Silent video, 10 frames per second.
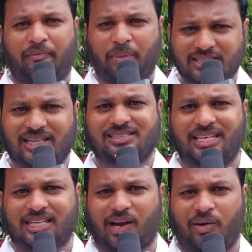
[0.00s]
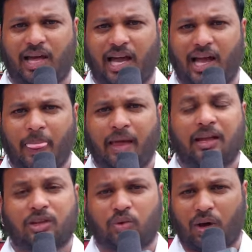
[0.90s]
విమర్శలు చేసినా కూడా
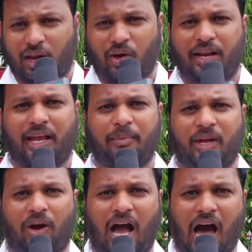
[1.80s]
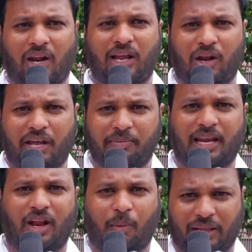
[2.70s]
త్వరలోనే మీ యొక్క ఆరు నెలల్లో ఎనిమిది
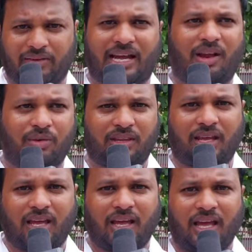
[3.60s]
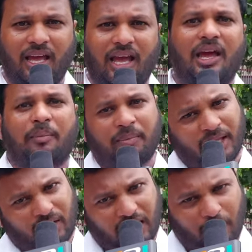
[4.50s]
నెలల్లో పదవి కాలం ఉంది
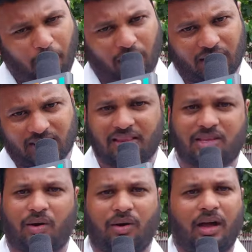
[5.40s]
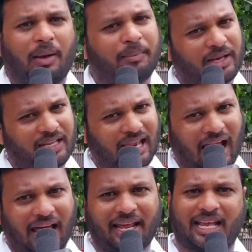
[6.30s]
మీరు వెళ్ళిపోవడం తథ్యం మీరు
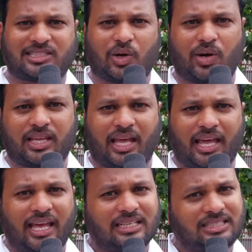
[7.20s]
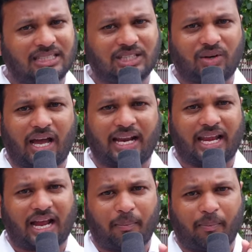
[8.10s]
ఇలానే రెచ్చగొడితే చిరంజీవి గారు
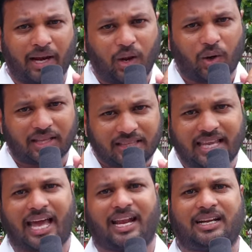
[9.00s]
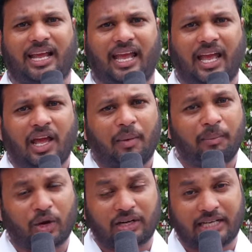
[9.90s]
కనుక బరిలోకి దిగారంటే
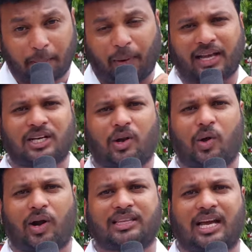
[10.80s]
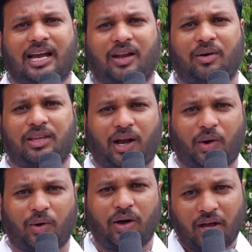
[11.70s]
మీకు డిపాజిట్లు కూడా తక్కడు దక్కో